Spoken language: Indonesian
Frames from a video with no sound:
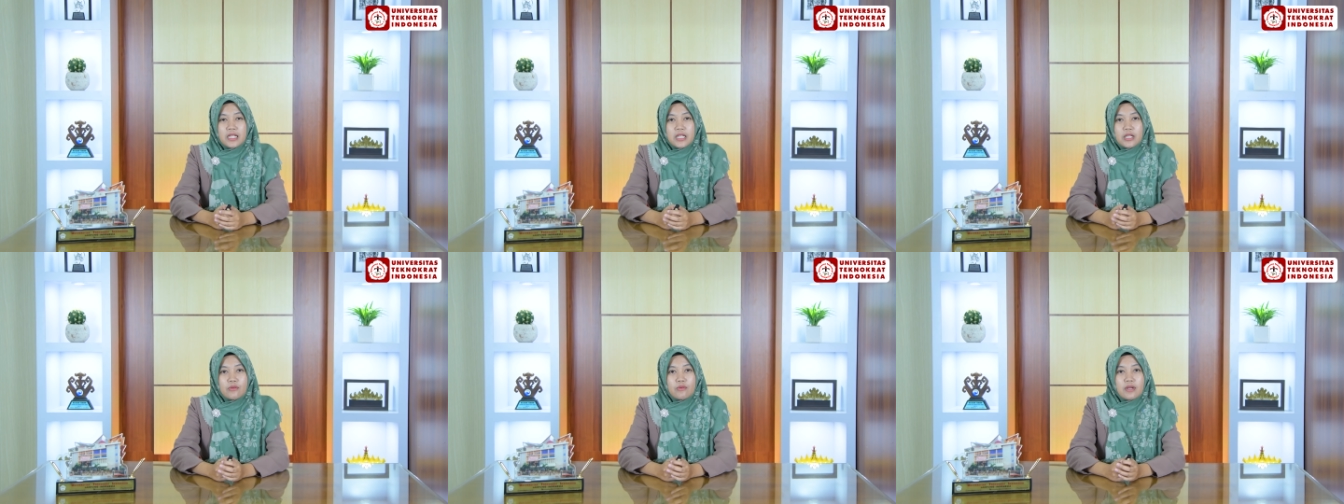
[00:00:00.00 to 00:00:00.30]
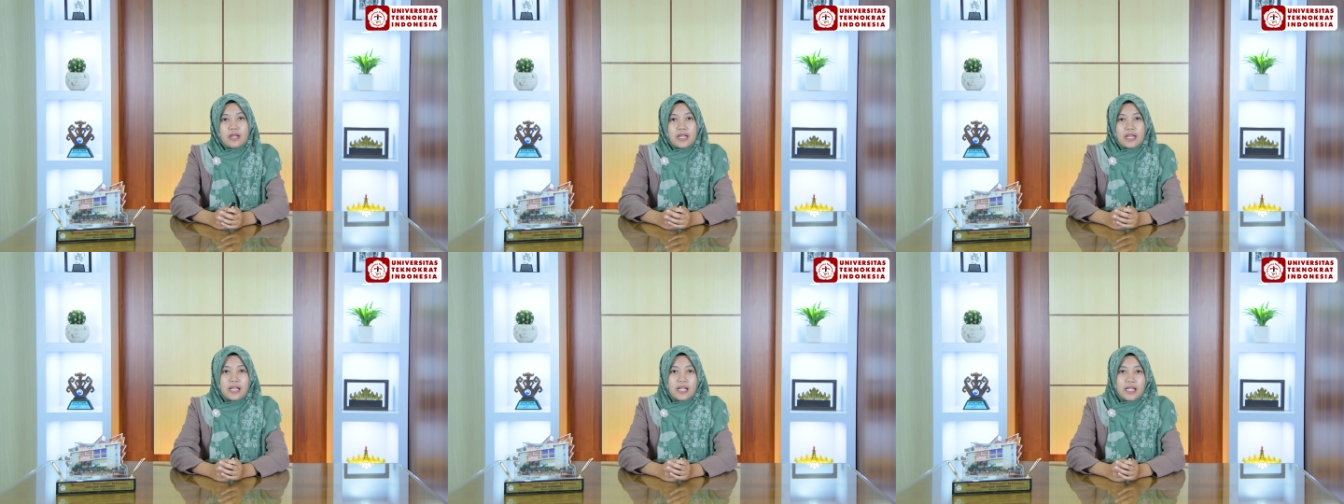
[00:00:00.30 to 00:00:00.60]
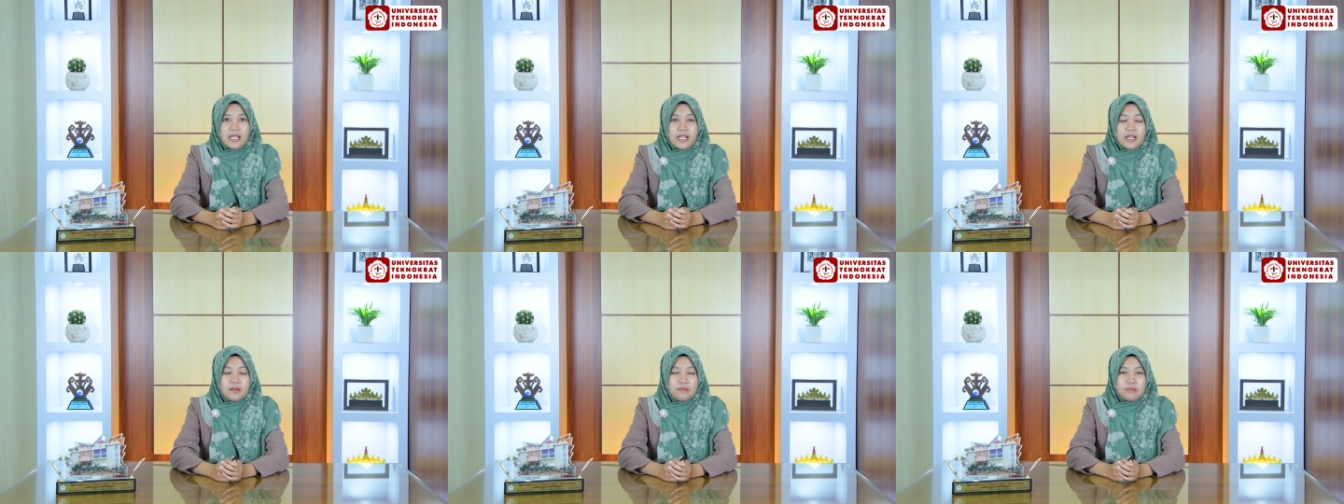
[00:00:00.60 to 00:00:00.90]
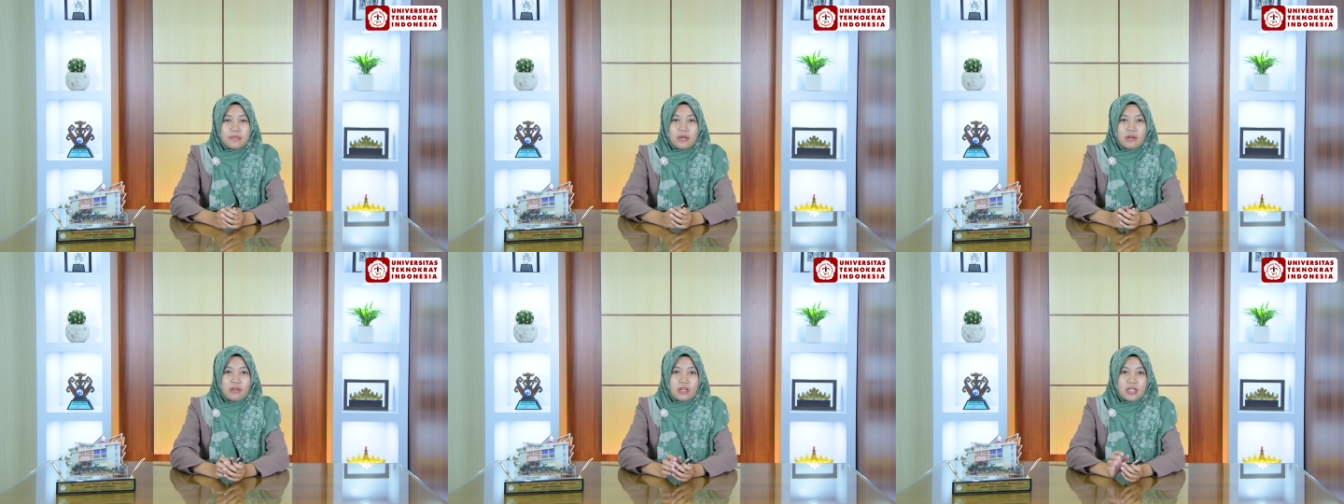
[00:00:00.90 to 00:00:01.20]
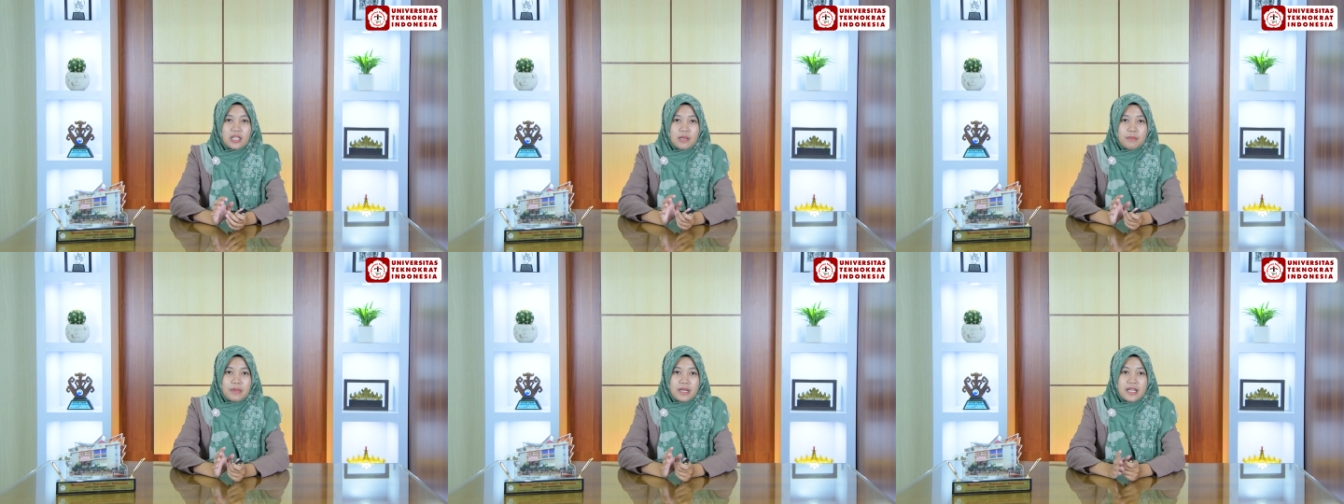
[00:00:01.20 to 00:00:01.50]
ada dua hal yang perlu
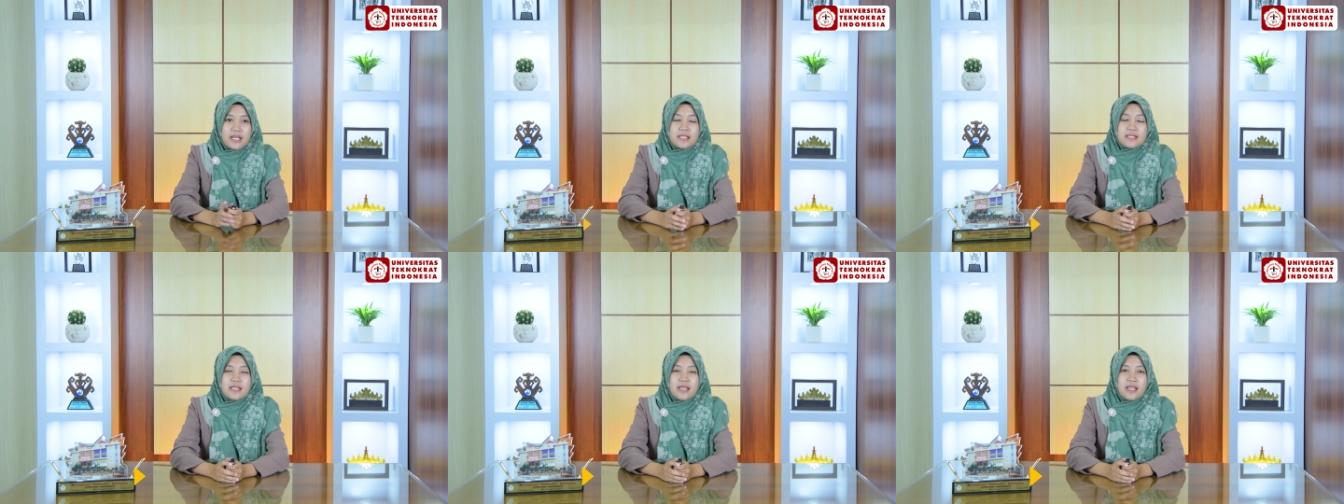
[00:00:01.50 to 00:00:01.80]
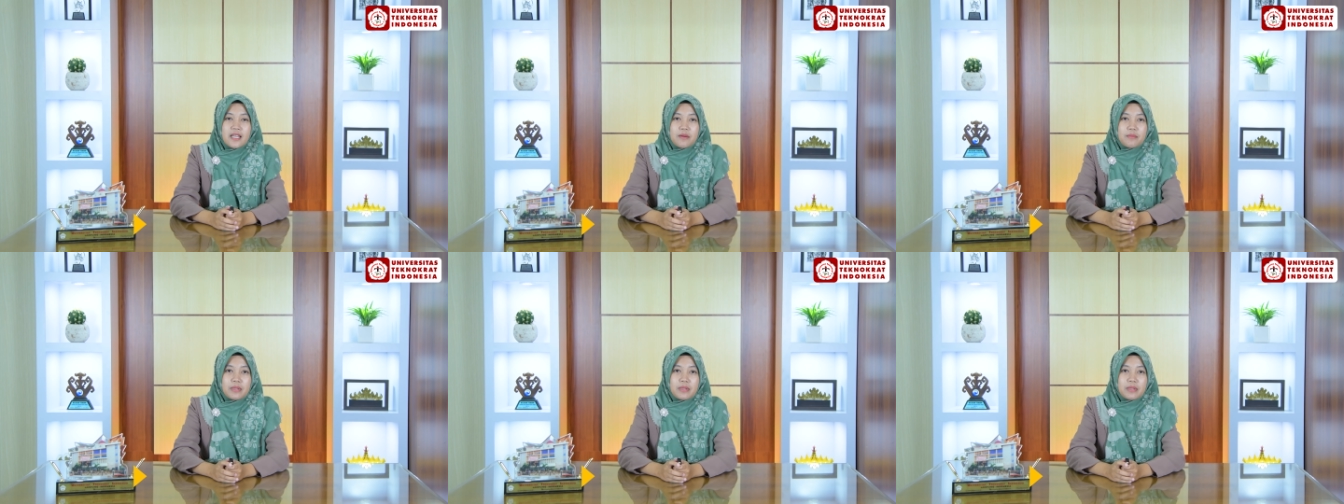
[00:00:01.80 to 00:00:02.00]
kita bahas ya.